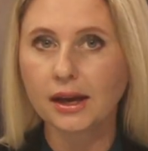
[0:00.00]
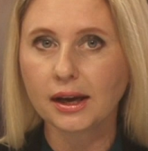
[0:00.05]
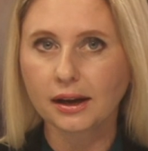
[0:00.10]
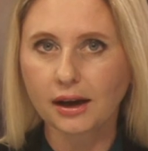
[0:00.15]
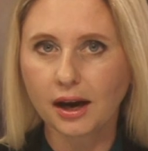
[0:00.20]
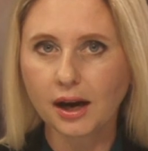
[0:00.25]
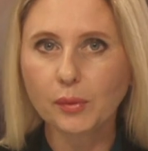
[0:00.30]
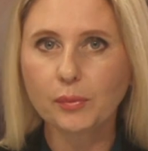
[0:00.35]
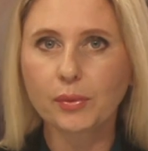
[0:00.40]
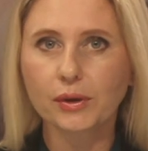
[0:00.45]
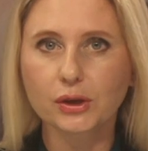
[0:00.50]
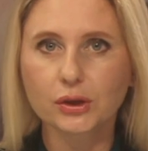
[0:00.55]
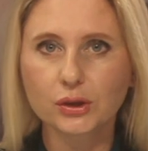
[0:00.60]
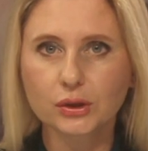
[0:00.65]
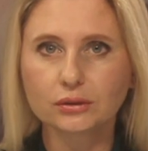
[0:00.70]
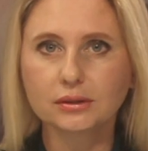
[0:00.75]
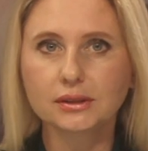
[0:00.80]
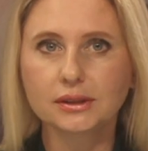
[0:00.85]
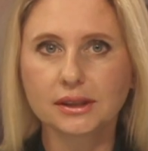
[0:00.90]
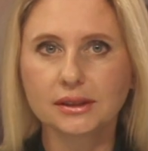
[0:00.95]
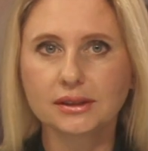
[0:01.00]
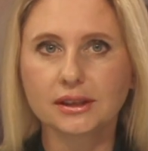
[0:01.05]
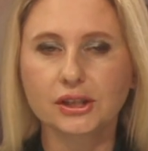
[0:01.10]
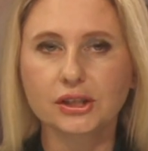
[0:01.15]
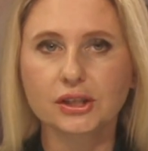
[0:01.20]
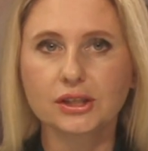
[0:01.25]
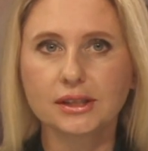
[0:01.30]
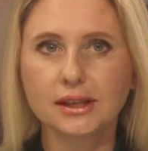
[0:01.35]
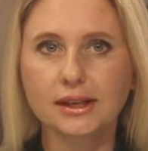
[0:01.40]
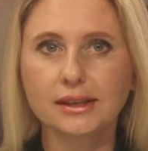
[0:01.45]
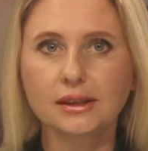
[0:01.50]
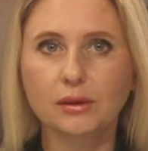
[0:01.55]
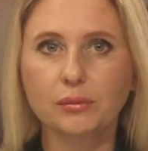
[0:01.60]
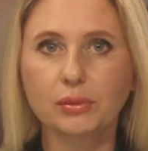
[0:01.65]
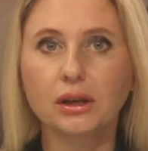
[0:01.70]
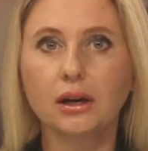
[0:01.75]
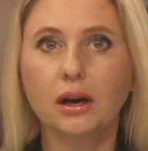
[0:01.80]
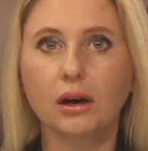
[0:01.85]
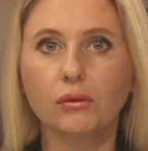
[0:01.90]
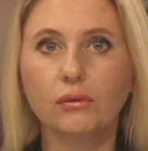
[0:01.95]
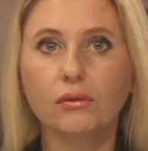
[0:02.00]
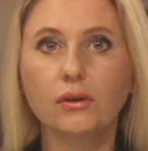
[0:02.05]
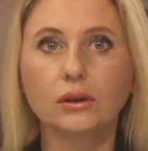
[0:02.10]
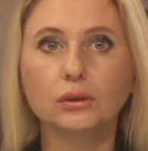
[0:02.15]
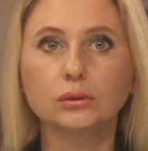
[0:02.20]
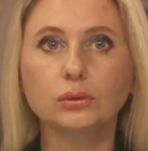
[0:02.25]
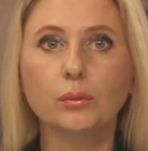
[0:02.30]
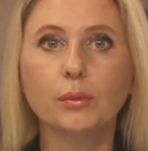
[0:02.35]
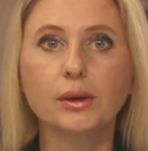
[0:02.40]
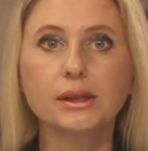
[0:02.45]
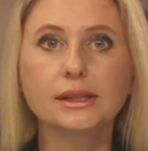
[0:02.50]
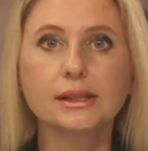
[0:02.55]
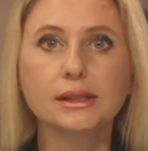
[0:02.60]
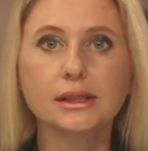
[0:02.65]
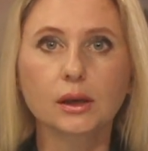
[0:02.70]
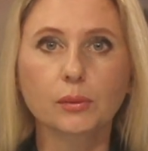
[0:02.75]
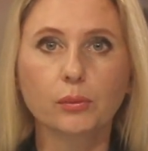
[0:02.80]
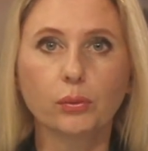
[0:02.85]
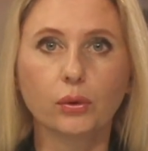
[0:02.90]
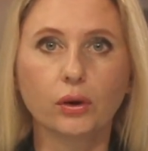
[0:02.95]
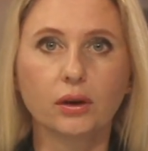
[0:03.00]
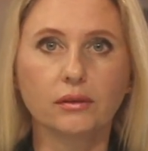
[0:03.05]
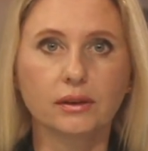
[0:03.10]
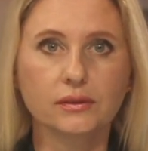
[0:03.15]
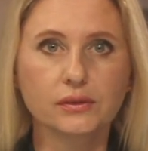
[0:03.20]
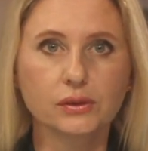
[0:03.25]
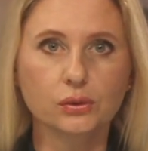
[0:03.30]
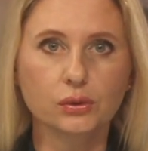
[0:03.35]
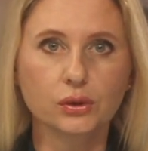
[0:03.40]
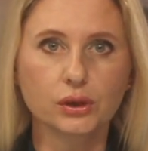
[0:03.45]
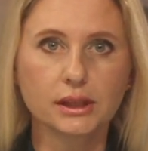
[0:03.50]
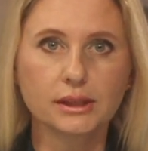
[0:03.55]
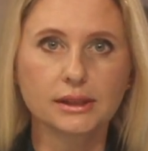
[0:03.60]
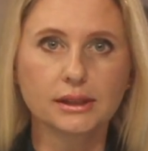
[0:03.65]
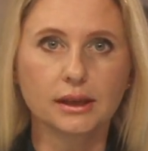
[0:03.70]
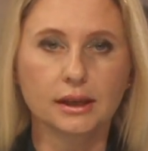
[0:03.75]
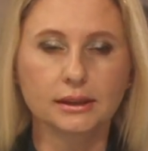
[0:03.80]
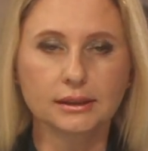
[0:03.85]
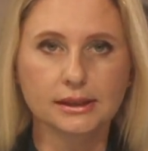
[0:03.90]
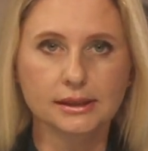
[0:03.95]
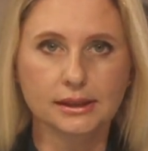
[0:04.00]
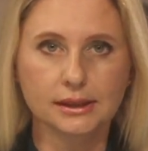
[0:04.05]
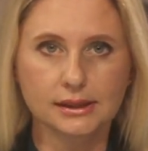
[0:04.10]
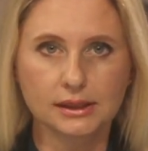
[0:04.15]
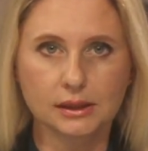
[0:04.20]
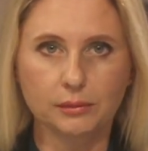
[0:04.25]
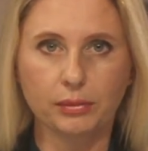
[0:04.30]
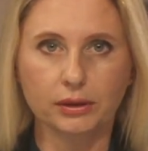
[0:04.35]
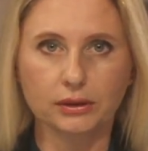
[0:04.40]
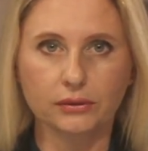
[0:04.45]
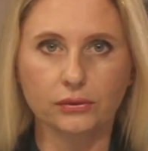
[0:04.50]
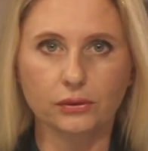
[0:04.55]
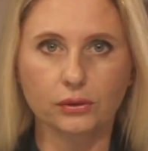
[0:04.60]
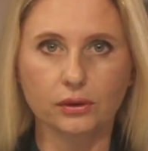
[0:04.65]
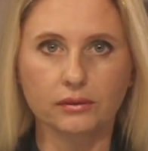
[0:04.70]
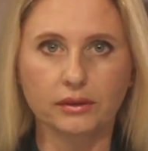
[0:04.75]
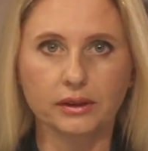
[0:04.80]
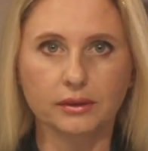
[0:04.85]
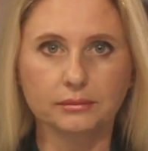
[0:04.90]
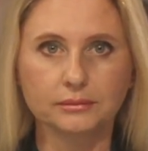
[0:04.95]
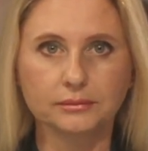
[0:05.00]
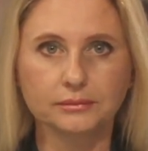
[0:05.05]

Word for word: Как прошел день рождения бегового клуба «Серпухова» в сюжете Анастасии Панферовой.